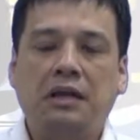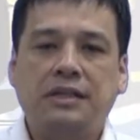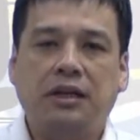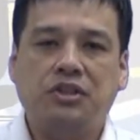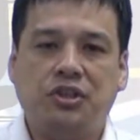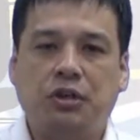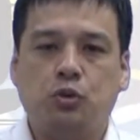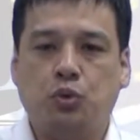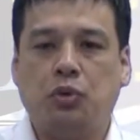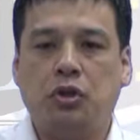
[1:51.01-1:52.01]
这个减
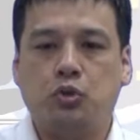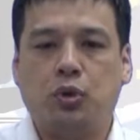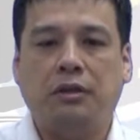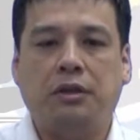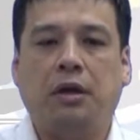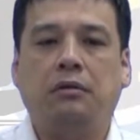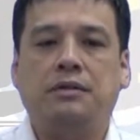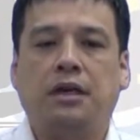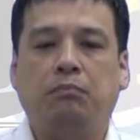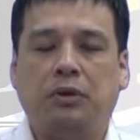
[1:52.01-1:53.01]
除以酸的
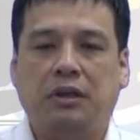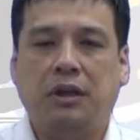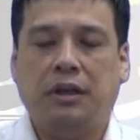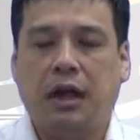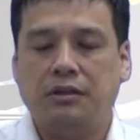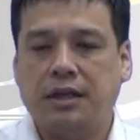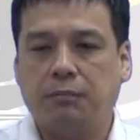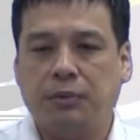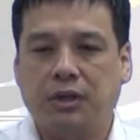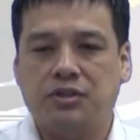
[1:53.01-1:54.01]
这个比例啊这个
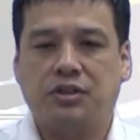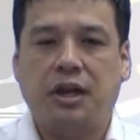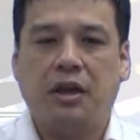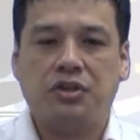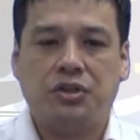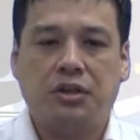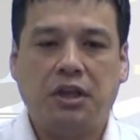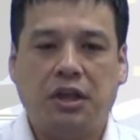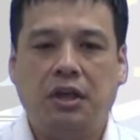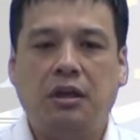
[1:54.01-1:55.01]
比值呢是
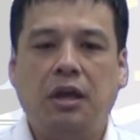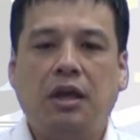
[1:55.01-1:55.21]
一，